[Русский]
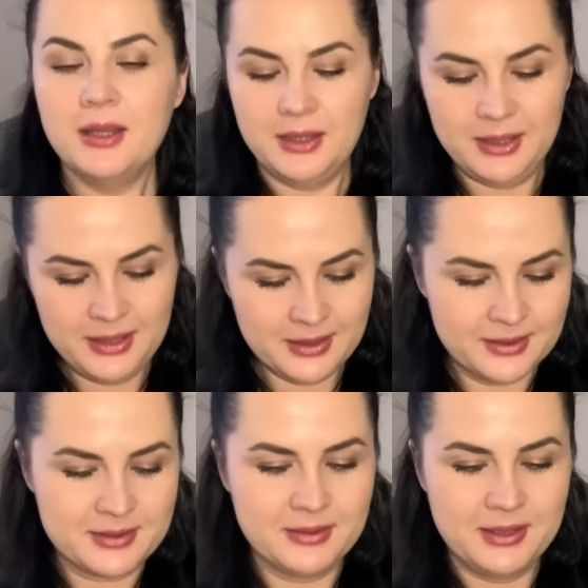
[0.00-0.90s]

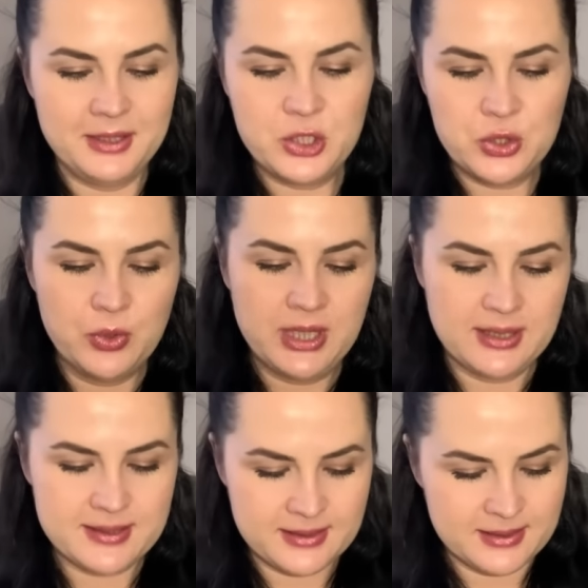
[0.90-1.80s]
И еще я
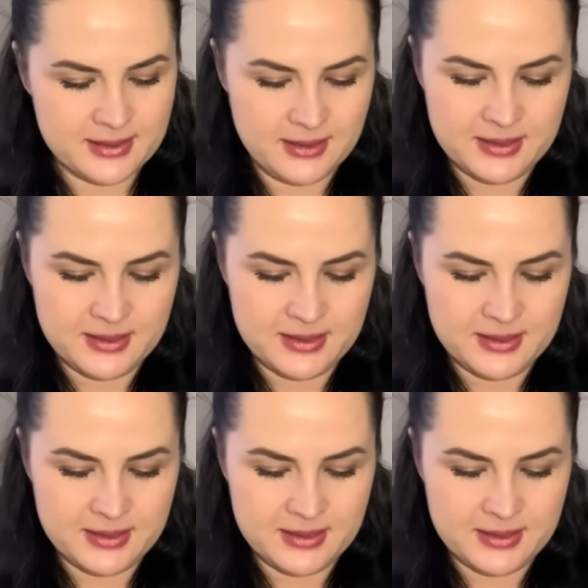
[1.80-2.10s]
заказала